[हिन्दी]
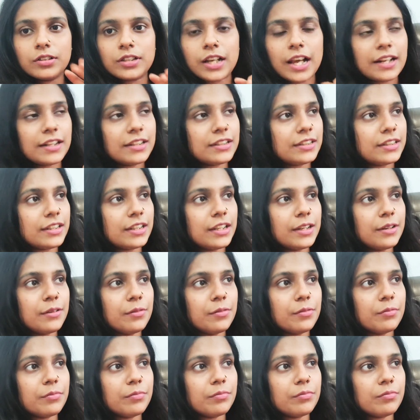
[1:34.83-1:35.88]
शायद से
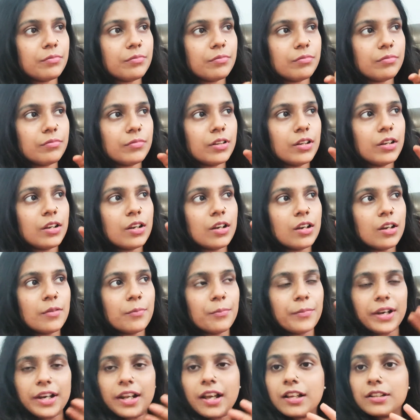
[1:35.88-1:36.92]

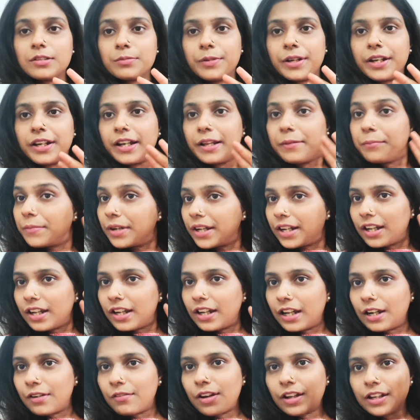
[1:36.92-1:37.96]
मेरे हस्बैंड ने मना
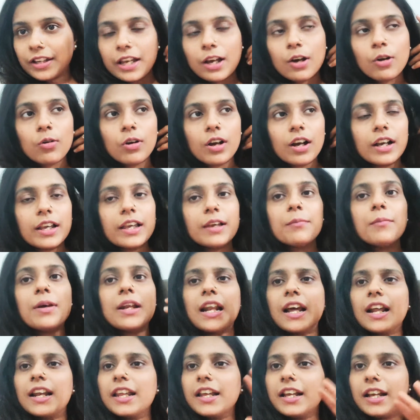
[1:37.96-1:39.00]
करवा दिया होगा कि
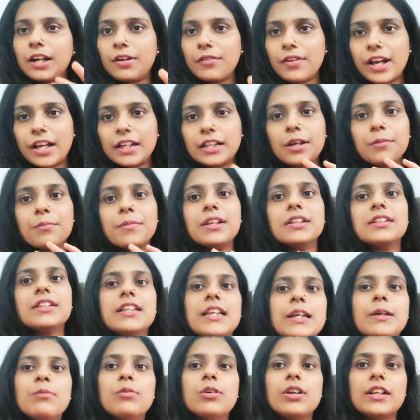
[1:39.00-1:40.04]
मना नहीं करवाया था मीन्स
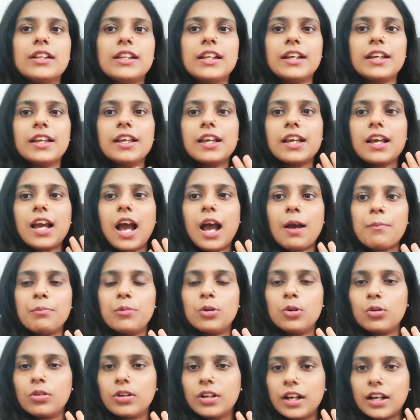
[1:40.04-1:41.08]
ये बोला था कि आप
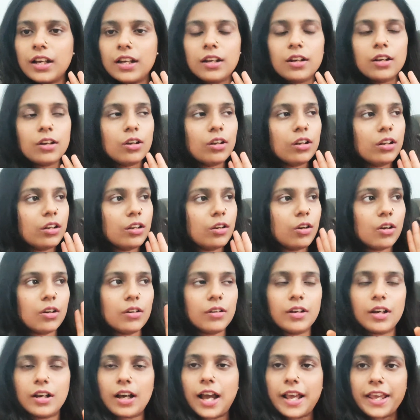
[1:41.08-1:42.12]
लोग कल
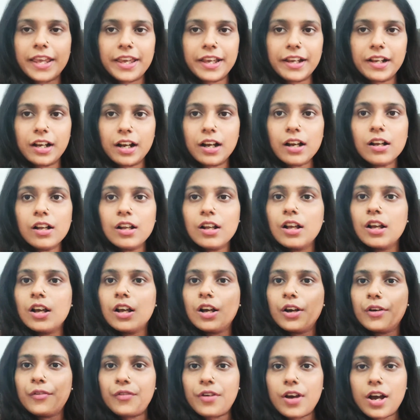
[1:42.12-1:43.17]
आइएगा
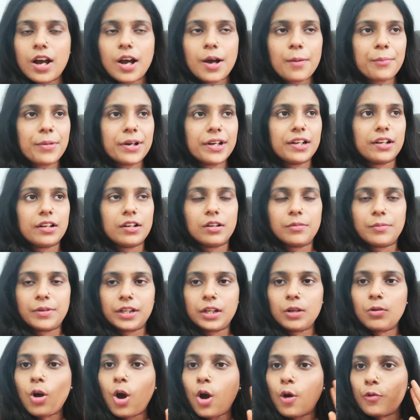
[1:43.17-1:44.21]
वहाँ पर
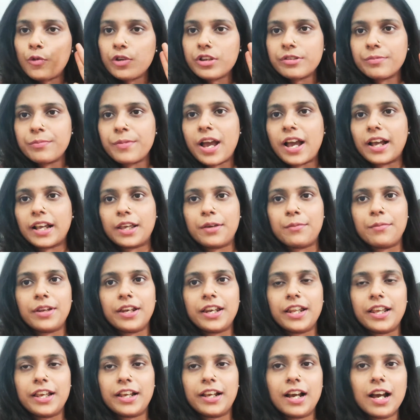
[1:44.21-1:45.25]
मतलब ऑफिस में आके
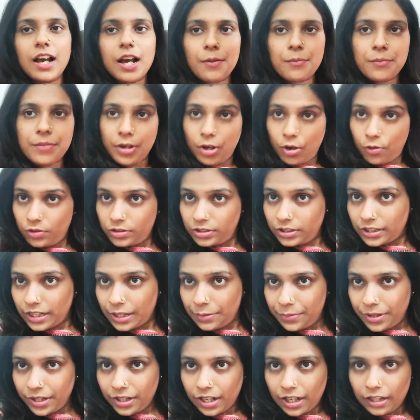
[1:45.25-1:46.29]
मिलिएगा अभी ऑफिस
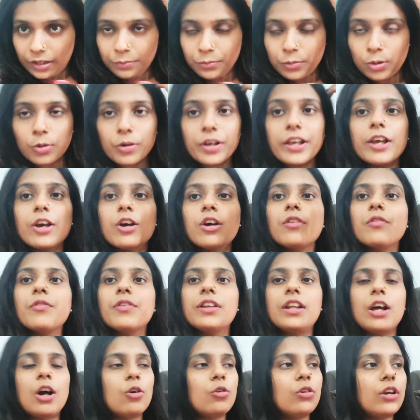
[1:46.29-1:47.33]
टाइमिंग ख़त्म हो गई है और
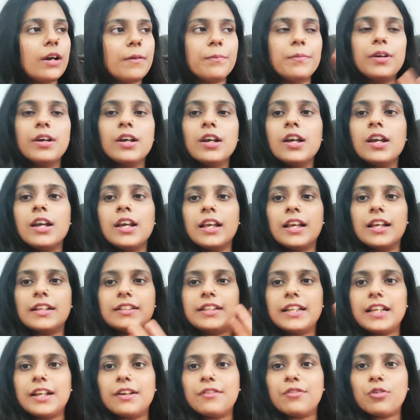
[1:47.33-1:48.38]
विदाउट आप
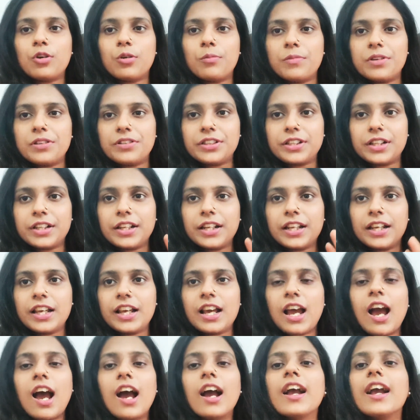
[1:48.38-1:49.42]
किसी इन्फॉर्मेशन के
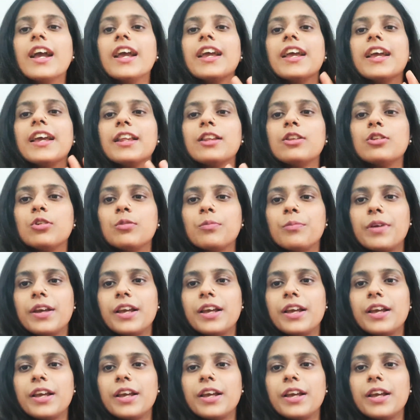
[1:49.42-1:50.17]
आ गए हैं तो